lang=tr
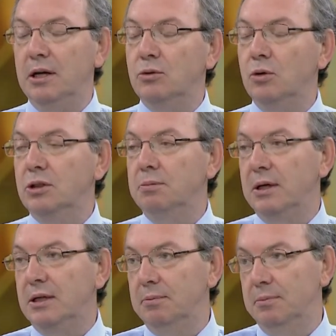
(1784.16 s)
sonrası
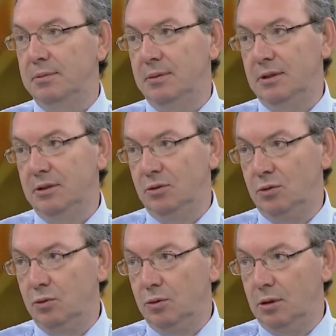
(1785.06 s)
bakım
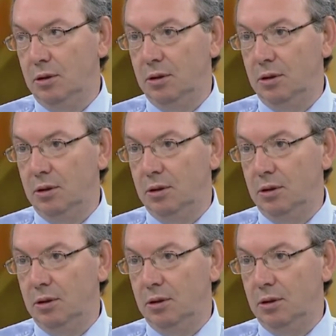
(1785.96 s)
ee,